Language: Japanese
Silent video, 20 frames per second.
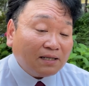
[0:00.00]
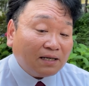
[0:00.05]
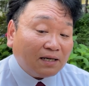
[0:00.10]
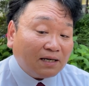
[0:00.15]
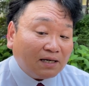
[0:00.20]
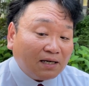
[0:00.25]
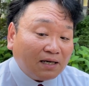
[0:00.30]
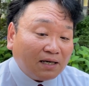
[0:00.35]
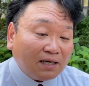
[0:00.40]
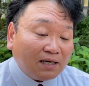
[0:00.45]
らだ
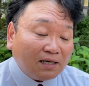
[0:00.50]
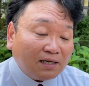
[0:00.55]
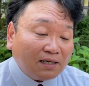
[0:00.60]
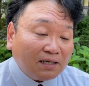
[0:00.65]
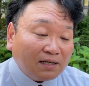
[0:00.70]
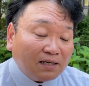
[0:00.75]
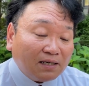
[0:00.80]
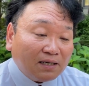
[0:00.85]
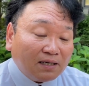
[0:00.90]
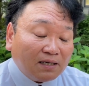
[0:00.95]
から
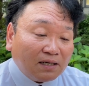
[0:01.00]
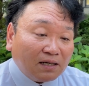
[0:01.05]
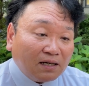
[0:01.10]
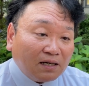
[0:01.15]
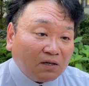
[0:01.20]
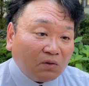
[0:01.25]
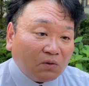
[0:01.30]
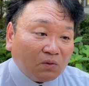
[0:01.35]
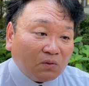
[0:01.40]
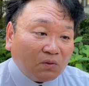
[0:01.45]

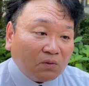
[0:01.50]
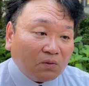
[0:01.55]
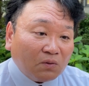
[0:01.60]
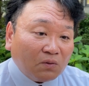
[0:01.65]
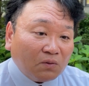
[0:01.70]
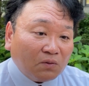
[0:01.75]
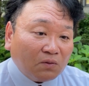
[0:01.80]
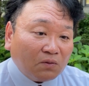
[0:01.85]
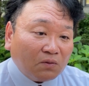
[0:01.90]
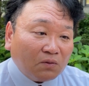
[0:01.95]
あの
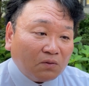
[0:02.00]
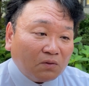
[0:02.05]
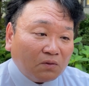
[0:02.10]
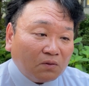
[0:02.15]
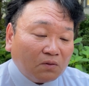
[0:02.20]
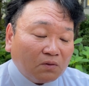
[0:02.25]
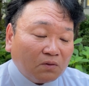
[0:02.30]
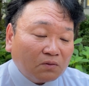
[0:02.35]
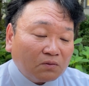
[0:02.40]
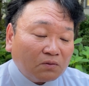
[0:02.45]

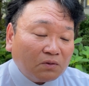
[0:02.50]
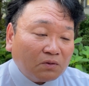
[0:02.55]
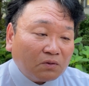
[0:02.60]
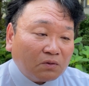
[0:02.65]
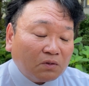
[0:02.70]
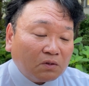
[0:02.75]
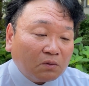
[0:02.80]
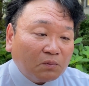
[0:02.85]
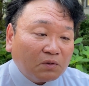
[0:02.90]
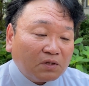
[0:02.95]
本当に
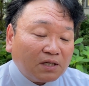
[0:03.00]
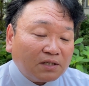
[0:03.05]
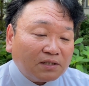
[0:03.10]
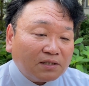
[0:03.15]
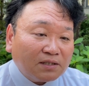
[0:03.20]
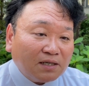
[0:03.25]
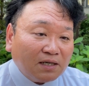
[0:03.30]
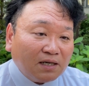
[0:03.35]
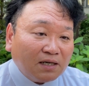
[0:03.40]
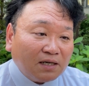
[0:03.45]
子供た
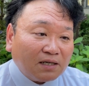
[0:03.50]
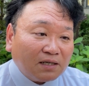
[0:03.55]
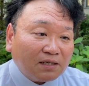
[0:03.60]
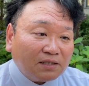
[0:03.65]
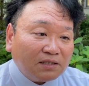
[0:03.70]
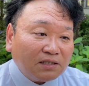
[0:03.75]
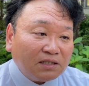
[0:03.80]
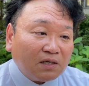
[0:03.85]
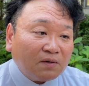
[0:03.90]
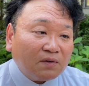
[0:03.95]
ちが
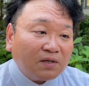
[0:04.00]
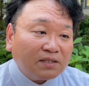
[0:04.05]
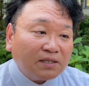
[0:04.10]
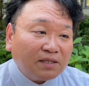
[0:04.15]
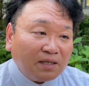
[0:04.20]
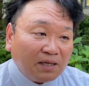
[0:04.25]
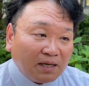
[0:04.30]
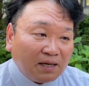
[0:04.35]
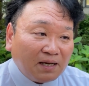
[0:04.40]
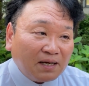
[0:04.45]
幸
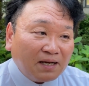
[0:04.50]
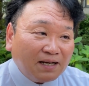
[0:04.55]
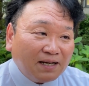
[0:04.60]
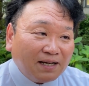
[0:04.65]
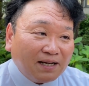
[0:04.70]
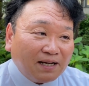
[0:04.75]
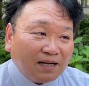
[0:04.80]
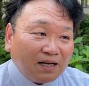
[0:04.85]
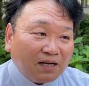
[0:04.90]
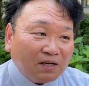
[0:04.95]
せで
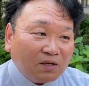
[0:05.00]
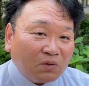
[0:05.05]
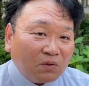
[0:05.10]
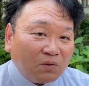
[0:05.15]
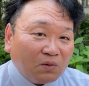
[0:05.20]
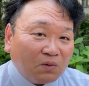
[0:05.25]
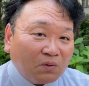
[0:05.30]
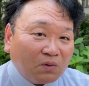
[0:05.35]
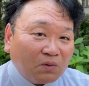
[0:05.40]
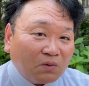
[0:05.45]
あ
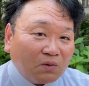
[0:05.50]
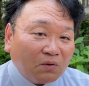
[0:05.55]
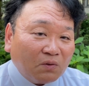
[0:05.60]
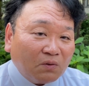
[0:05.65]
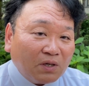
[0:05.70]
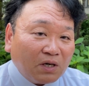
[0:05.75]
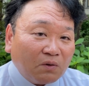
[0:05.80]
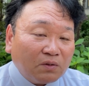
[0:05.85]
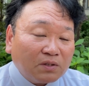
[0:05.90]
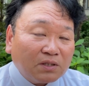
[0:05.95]
の
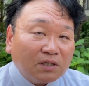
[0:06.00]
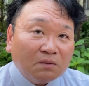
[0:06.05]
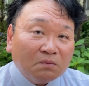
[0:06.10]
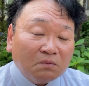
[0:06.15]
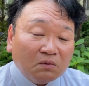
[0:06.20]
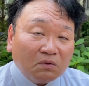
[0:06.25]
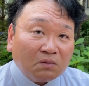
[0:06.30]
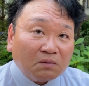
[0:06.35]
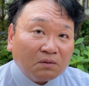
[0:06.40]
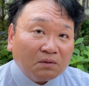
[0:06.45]
親御さ
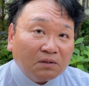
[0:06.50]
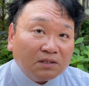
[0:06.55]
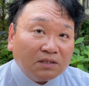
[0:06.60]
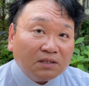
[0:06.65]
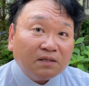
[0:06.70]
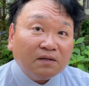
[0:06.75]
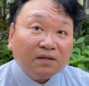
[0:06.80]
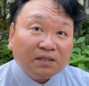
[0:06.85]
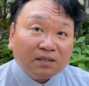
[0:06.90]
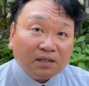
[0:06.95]
んも
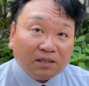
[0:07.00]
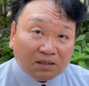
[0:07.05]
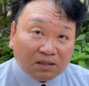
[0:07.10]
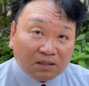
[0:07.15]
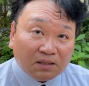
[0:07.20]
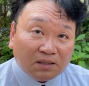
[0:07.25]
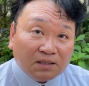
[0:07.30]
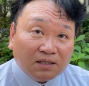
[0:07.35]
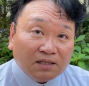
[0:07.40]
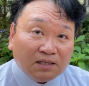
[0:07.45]
幸せに
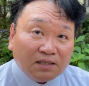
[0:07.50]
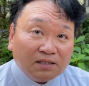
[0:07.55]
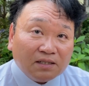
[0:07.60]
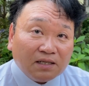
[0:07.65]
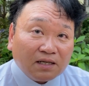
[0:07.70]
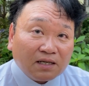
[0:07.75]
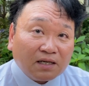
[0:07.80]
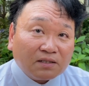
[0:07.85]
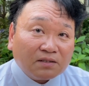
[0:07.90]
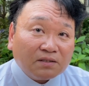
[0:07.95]

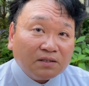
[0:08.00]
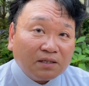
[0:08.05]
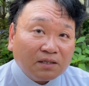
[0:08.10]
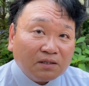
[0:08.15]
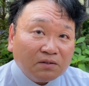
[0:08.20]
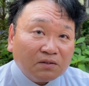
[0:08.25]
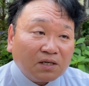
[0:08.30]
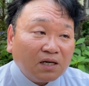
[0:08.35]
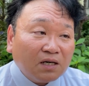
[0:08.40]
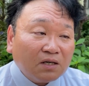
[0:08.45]
生活で
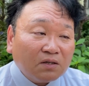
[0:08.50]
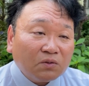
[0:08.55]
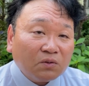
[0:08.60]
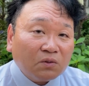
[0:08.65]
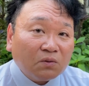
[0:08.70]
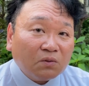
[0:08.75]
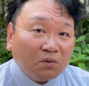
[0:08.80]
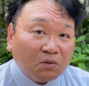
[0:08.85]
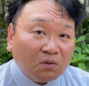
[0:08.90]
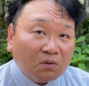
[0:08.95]
きる環
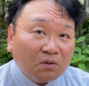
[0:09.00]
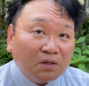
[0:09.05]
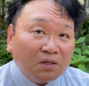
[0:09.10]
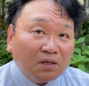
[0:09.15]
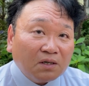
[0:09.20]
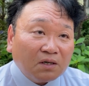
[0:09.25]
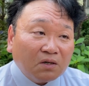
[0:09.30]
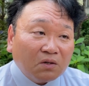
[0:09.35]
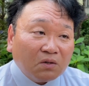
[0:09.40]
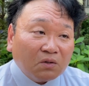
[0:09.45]
境を
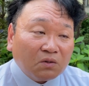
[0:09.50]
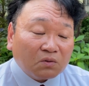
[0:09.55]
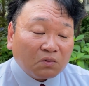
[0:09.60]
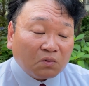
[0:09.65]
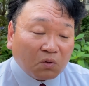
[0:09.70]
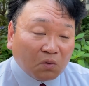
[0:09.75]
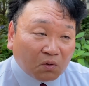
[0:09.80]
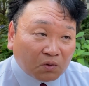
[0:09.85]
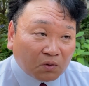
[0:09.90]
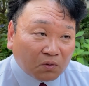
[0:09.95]

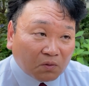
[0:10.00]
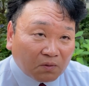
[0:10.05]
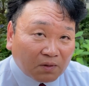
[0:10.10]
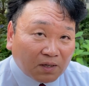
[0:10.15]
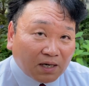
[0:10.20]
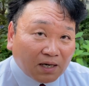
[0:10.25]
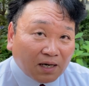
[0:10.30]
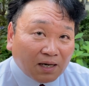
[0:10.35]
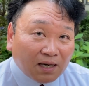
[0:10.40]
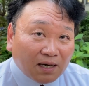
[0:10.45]
東京
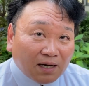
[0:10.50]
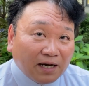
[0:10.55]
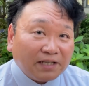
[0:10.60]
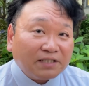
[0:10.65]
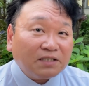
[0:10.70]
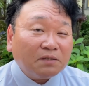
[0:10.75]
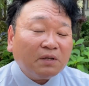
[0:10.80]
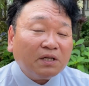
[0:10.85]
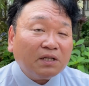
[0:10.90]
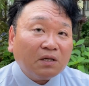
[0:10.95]
から
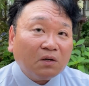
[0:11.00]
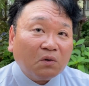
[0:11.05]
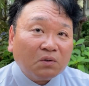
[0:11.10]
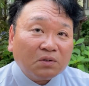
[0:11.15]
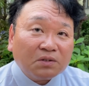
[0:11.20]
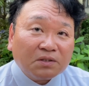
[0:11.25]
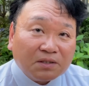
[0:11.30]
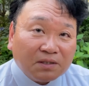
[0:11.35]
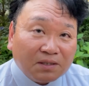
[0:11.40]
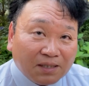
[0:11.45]
始めて
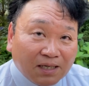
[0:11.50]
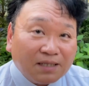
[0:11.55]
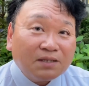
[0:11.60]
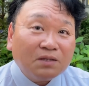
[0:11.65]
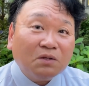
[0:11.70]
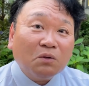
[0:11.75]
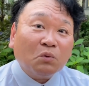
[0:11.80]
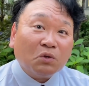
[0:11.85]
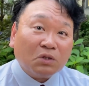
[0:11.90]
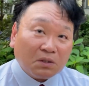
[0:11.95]
ほしいな
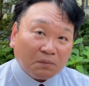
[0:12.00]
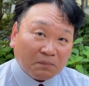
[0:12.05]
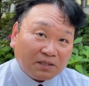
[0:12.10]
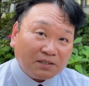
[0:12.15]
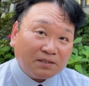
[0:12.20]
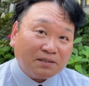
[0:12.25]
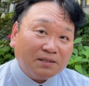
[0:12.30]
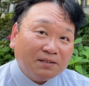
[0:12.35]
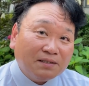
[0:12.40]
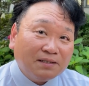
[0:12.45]
と思ってま
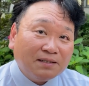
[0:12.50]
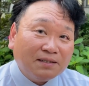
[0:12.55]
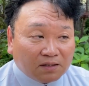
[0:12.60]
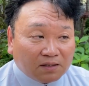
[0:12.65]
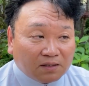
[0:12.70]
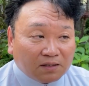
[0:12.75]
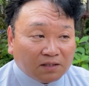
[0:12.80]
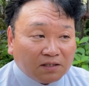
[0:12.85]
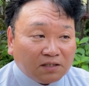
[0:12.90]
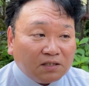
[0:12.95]
す
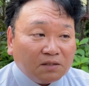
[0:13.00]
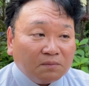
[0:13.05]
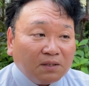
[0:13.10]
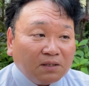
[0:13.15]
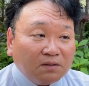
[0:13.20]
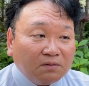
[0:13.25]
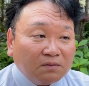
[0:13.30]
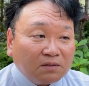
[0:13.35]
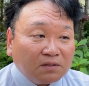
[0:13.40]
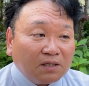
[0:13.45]
一
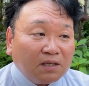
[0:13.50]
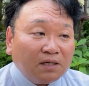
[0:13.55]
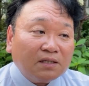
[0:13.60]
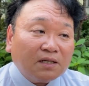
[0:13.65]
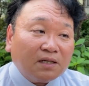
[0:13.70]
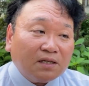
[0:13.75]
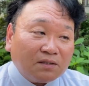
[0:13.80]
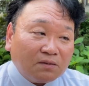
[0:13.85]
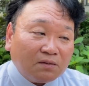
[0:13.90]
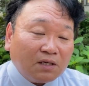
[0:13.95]
番訴え
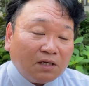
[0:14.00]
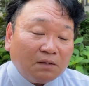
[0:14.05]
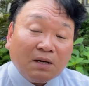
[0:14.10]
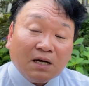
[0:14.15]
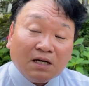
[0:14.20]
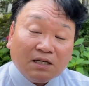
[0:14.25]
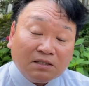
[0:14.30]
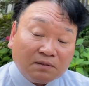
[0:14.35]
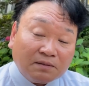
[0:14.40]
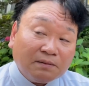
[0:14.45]
たいっていうの
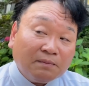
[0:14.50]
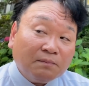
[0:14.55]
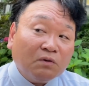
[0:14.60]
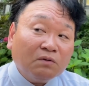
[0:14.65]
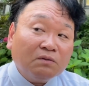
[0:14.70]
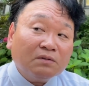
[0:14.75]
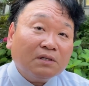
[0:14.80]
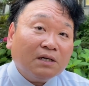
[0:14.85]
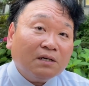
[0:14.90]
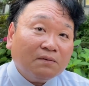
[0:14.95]
は今一応
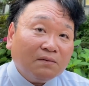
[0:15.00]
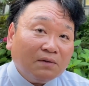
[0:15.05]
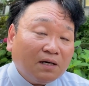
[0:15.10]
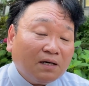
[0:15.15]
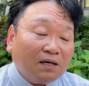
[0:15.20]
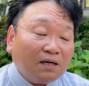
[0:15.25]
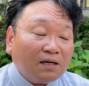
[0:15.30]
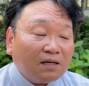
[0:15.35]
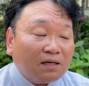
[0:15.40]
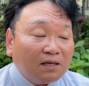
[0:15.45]
問題
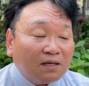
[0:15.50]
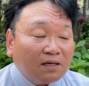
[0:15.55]
は